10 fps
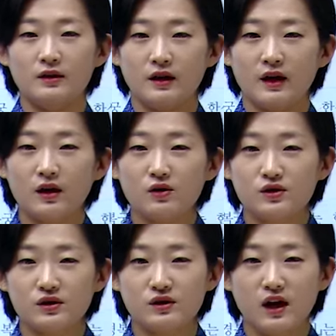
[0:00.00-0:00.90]

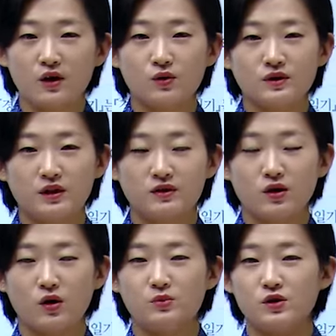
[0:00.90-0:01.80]
해커스 한국사
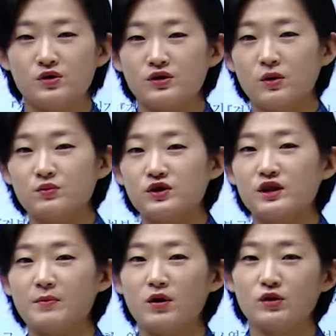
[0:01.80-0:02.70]
능력 검정 시험
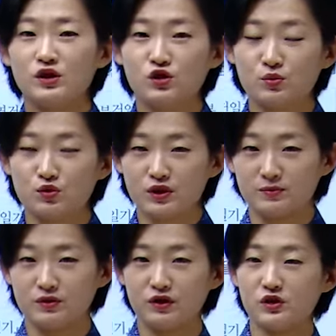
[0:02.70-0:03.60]
시대별 기출문제
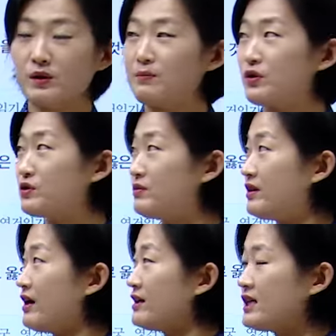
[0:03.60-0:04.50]
풀이
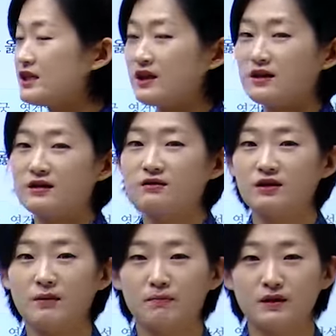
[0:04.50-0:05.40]
심화편입니다. 이제
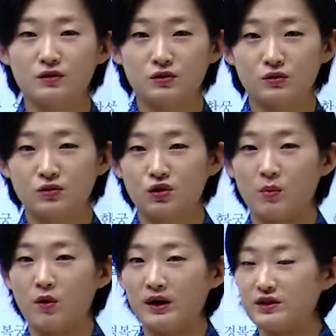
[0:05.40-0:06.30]
근대 파트로
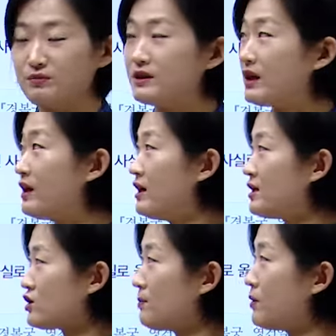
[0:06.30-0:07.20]
넘어왔습니다.
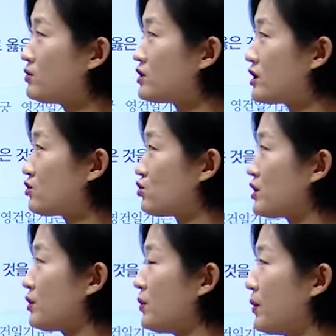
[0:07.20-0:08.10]
첫 번째
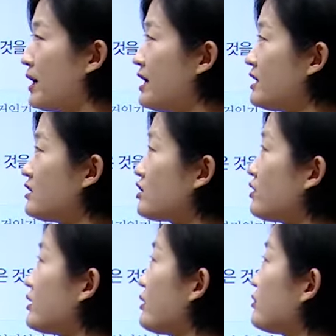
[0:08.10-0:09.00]
주제로
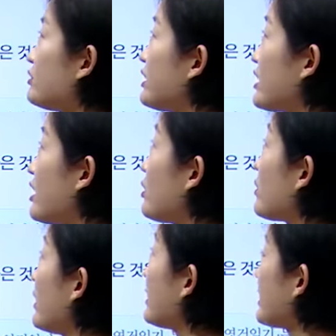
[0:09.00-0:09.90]
흥선대원군의
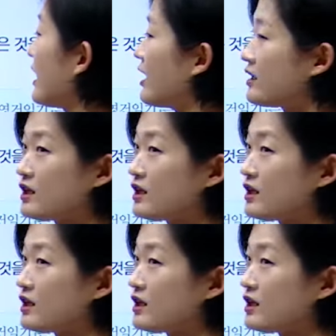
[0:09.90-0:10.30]
개혁과 개항